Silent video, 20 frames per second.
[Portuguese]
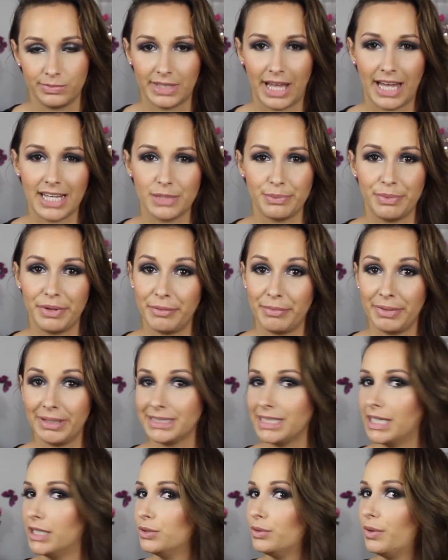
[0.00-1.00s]
tá
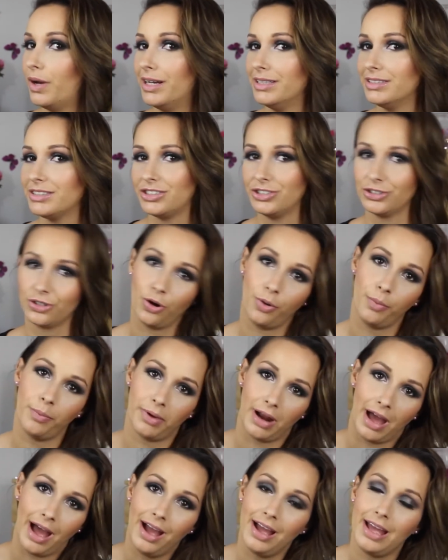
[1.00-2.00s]
experimentando antes de
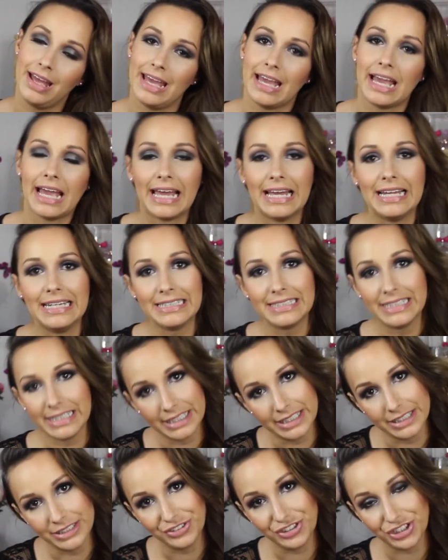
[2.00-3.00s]
comprar ele
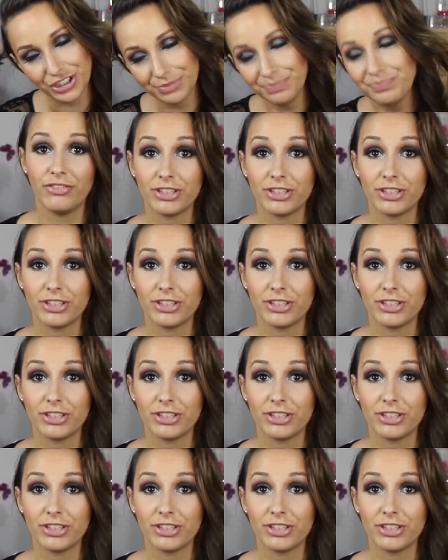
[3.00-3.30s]
grande.